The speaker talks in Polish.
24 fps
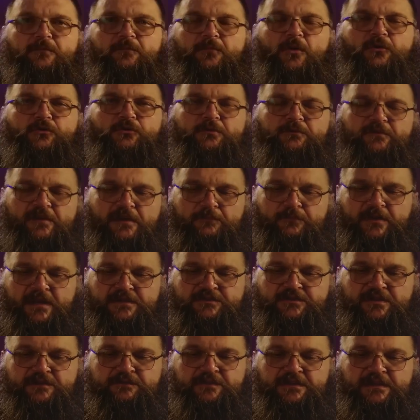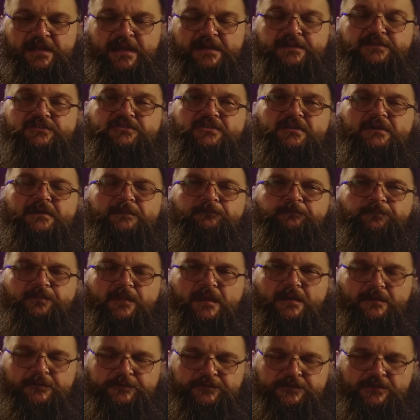Pokój w Rambracie, witajcie.
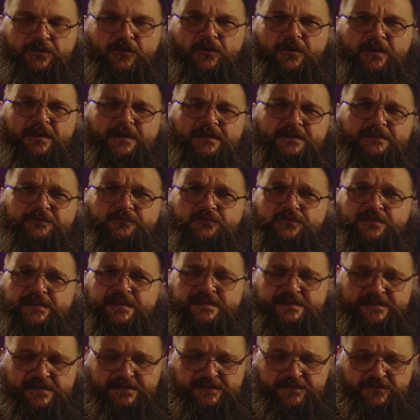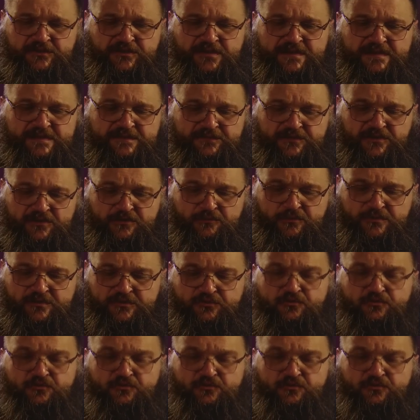Wtorek, 20 tydzień zwykły.